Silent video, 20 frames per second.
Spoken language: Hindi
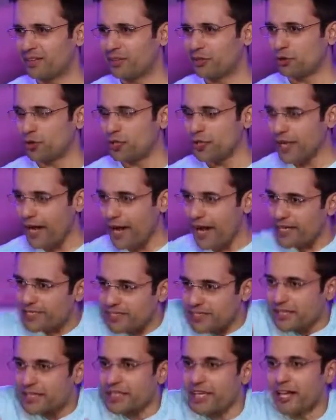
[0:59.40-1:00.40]
क्योंकि
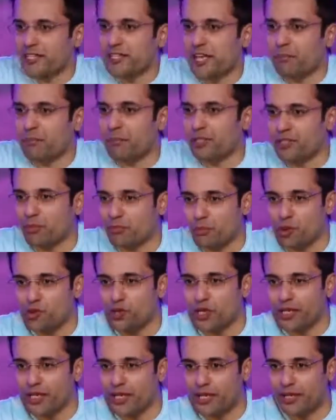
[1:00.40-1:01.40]
ऐसे ही एग्जाम्पल्स हमको
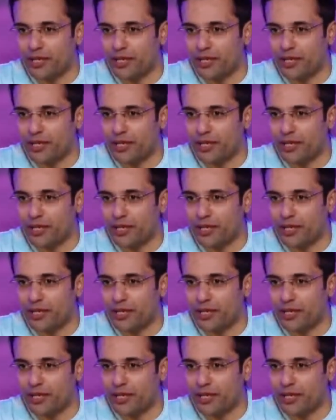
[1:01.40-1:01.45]
चाहिए